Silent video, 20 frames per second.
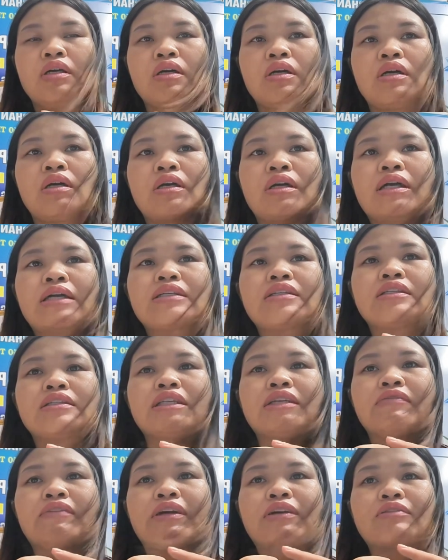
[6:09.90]
uh, các chương
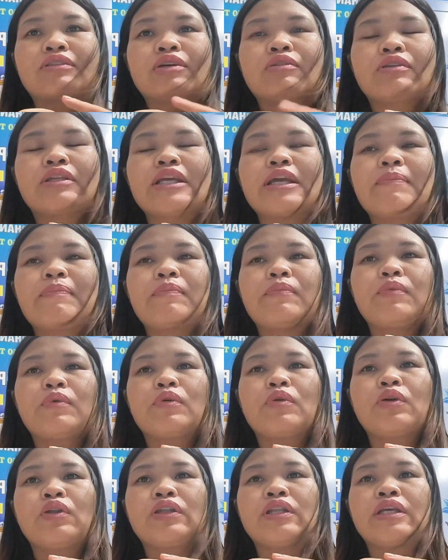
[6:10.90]
trình học trực tiếp
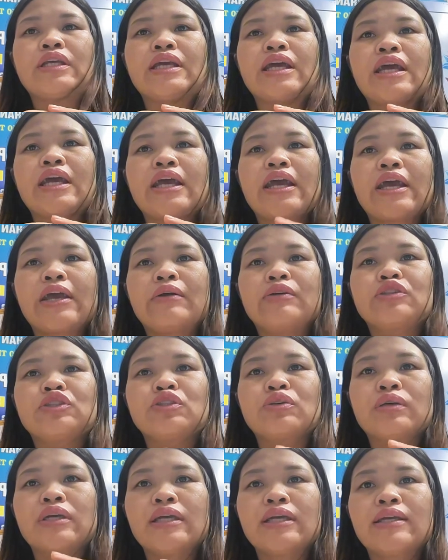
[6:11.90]
về thi
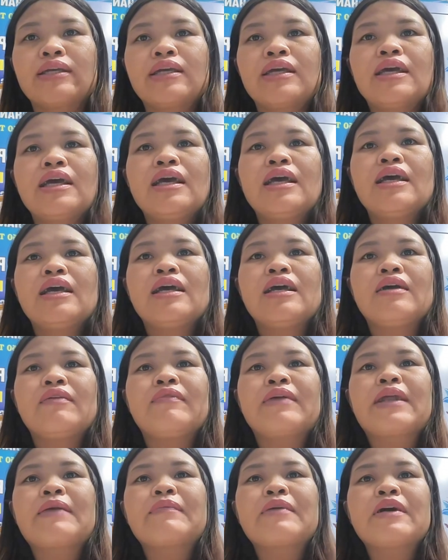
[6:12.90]
IELTS TOEIC
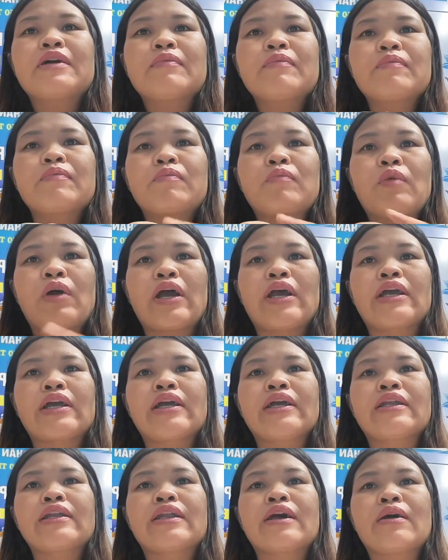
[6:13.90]
và đáp ứng mọi
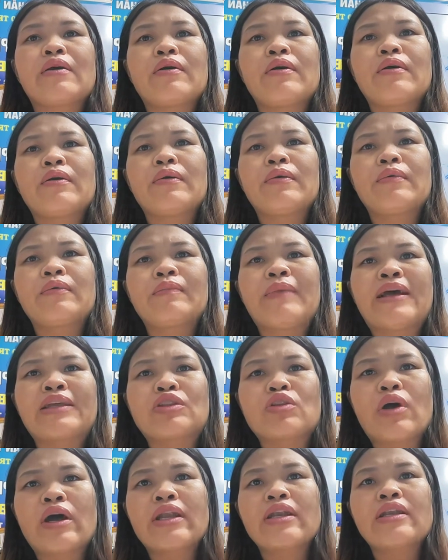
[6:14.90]
cái
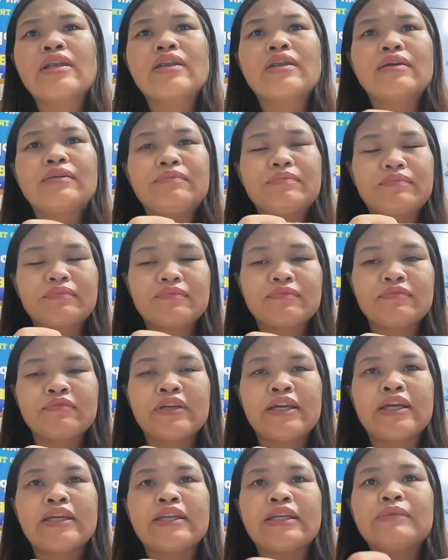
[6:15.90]
bài toán
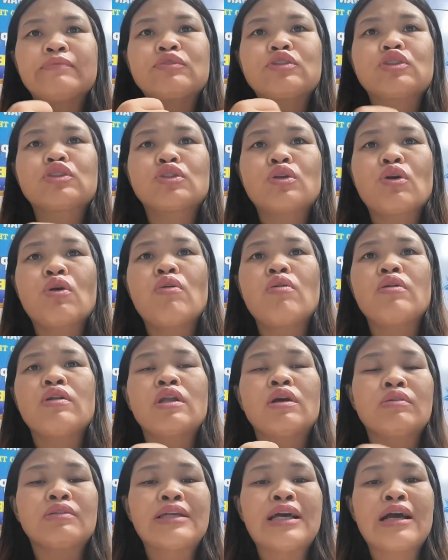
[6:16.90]
về điểm số
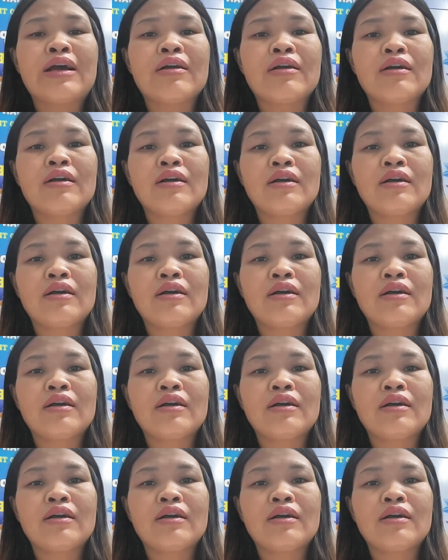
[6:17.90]
đầu ra